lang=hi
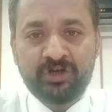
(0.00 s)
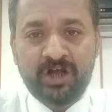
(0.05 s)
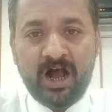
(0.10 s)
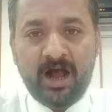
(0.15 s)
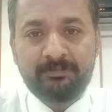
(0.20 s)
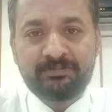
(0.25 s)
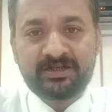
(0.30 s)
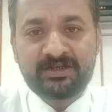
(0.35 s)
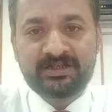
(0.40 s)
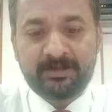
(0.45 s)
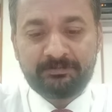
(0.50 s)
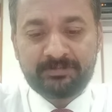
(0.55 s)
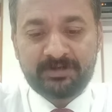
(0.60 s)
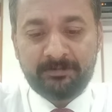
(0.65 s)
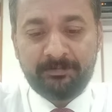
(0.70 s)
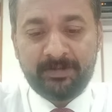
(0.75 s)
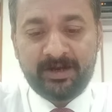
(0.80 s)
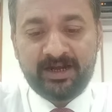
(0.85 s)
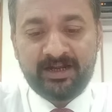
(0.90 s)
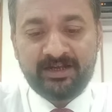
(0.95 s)
आपसे
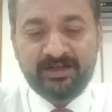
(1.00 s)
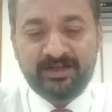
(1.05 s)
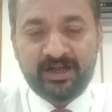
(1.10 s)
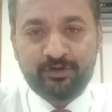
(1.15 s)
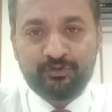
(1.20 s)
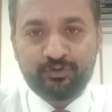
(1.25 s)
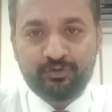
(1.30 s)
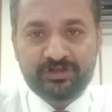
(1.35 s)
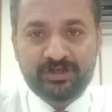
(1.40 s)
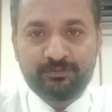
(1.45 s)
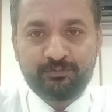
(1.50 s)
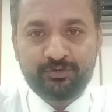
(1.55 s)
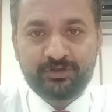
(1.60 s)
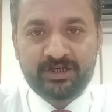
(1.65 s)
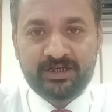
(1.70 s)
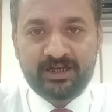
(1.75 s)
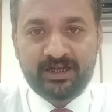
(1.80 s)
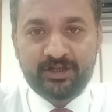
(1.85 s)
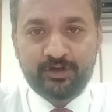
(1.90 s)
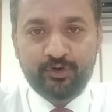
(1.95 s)
सबसे पहले यही क्वेश्चन
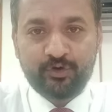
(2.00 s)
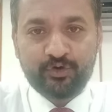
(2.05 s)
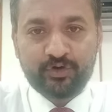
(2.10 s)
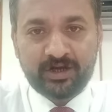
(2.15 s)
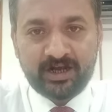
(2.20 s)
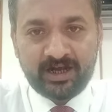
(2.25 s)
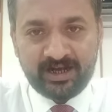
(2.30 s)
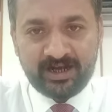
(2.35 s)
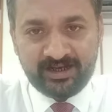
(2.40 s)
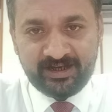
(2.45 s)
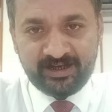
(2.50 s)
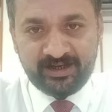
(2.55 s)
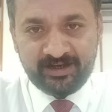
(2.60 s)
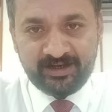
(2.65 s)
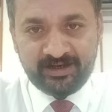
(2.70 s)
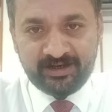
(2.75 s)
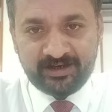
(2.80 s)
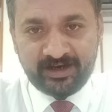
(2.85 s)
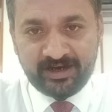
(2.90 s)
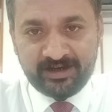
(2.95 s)
पूछा जाता है और कई
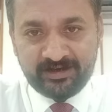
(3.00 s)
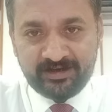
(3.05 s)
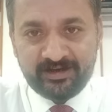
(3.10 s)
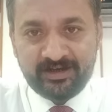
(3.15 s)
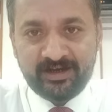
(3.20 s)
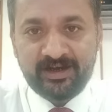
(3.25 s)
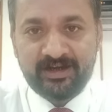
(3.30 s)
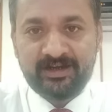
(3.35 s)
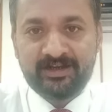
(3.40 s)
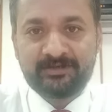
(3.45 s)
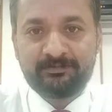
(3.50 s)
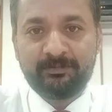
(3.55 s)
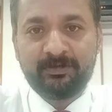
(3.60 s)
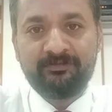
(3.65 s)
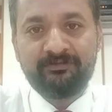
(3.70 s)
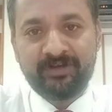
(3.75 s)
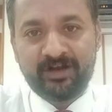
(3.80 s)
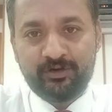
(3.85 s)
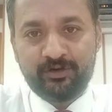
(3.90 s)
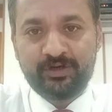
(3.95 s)
कैंडिडेट
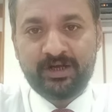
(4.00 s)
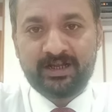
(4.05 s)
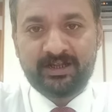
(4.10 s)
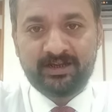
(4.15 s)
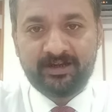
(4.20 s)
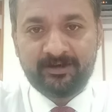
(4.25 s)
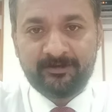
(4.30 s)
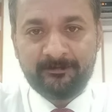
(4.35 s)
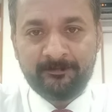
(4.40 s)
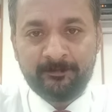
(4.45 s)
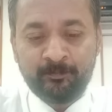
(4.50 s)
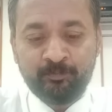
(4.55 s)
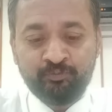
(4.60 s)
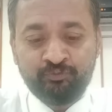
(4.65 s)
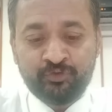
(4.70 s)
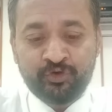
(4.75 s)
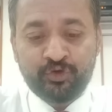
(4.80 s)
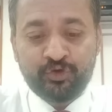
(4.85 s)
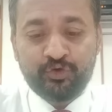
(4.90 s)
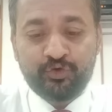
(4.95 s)
इसमें फेल हो जाते हैं
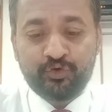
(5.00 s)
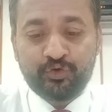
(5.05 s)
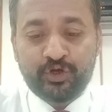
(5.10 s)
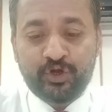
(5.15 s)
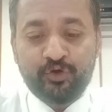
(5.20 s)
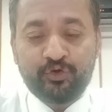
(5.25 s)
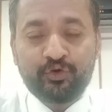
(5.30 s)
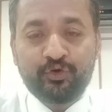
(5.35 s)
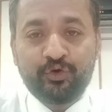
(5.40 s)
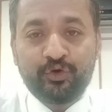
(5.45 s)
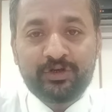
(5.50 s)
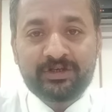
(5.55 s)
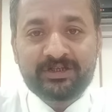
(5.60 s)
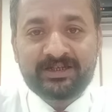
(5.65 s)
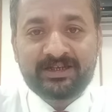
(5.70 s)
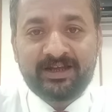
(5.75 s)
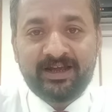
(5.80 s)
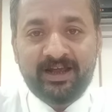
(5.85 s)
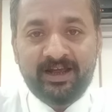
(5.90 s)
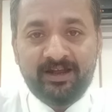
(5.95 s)
क्योंकि उनको
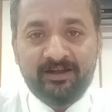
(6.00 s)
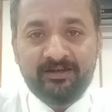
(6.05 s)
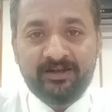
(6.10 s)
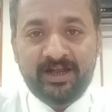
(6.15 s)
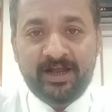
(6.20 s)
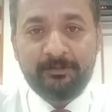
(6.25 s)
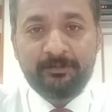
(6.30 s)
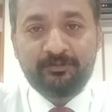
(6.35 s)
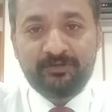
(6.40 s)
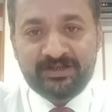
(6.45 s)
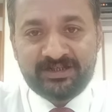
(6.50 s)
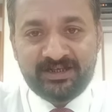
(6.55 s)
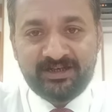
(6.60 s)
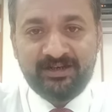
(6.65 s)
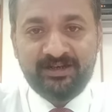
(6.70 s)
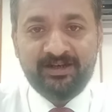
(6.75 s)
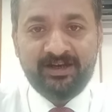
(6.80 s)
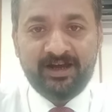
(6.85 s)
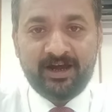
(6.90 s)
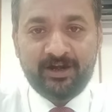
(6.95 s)
इसके
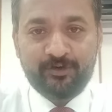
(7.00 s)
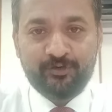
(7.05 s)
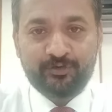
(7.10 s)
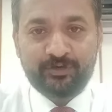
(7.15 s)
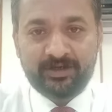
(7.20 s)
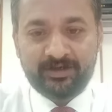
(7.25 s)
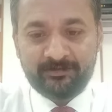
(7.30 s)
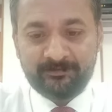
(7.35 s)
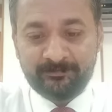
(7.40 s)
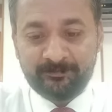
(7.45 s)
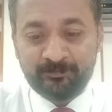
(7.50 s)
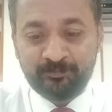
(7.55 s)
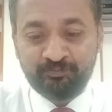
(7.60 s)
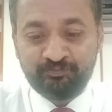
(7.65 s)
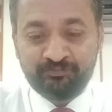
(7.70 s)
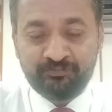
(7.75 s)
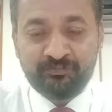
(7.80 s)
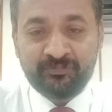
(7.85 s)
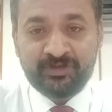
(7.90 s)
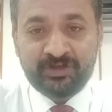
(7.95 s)
एब्रुएशन ही नहीं आ रहे होते
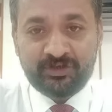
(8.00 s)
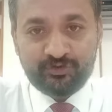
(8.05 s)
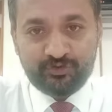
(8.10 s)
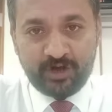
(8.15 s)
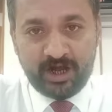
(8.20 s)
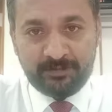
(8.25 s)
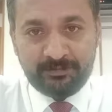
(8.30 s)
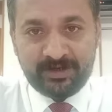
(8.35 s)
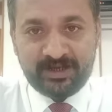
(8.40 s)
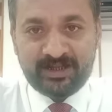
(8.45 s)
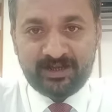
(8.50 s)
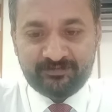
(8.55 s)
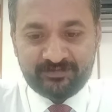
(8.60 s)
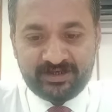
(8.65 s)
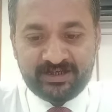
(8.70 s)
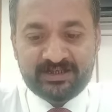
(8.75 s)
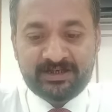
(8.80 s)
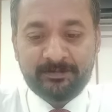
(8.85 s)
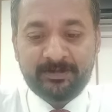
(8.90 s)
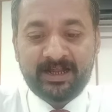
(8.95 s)
तो आज मैंने
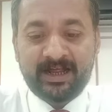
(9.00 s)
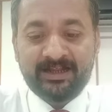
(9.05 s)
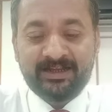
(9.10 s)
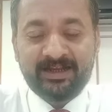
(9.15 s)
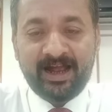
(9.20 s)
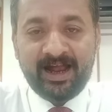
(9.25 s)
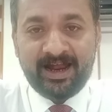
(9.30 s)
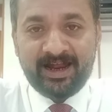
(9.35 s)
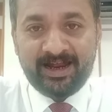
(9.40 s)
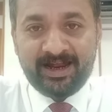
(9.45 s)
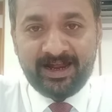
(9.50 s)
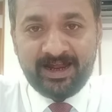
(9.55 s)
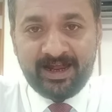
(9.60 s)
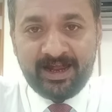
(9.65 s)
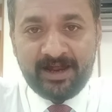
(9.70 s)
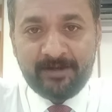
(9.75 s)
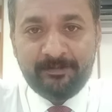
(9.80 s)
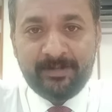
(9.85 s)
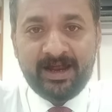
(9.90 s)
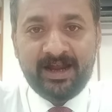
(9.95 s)
तफसील से बता दिया ए
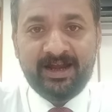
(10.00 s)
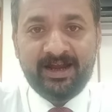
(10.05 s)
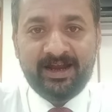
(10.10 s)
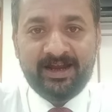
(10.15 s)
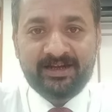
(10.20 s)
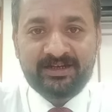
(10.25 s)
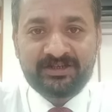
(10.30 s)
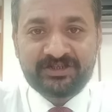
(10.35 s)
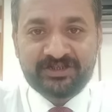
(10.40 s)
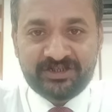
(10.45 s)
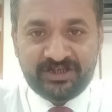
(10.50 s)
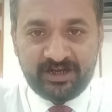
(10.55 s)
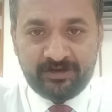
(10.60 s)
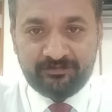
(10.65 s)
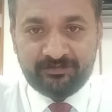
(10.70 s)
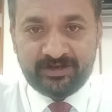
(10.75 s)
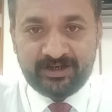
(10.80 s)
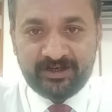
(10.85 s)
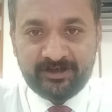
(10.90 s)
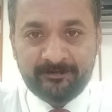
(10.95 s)
एम एल एंड सी
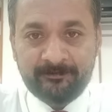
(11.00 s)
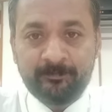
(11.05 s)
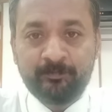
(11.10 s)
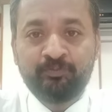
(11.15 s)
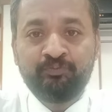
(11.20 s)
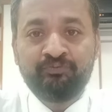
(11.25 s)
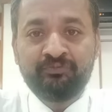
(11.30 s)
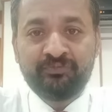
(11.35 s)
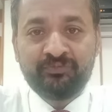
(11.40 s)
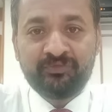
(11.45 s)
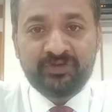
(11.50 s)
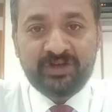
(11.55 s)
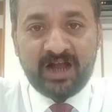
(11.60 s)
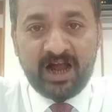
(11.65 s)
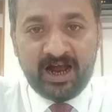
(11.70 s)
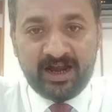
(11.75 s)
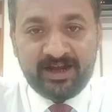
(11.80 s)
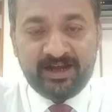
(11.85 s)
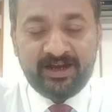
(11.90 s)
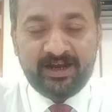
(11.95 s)
एफ
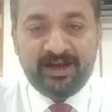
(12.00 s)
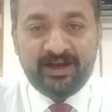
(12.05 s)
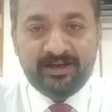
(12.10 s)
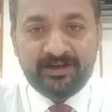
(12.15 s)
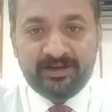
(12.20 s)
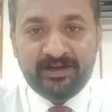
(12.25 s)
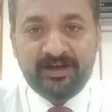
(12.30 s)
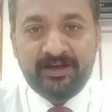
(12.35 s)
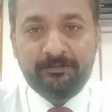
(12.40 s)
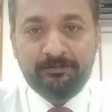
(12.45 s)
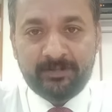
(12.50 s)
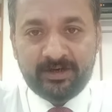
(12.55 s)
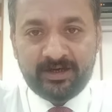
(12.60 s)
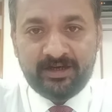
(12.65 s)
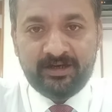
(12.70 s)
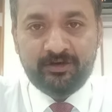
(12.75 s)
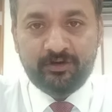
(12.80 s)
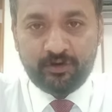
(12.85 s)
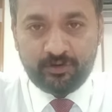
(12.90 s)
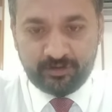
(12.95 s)
टी एंटी
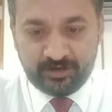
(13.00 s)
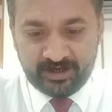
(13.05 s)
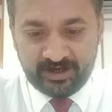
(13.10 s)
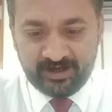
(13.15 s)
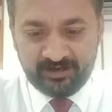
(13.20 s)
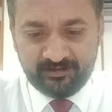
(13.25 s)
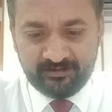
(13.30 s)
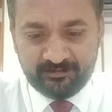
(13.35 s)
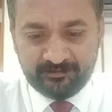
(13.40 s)
मनी लॉन्ड्रिंग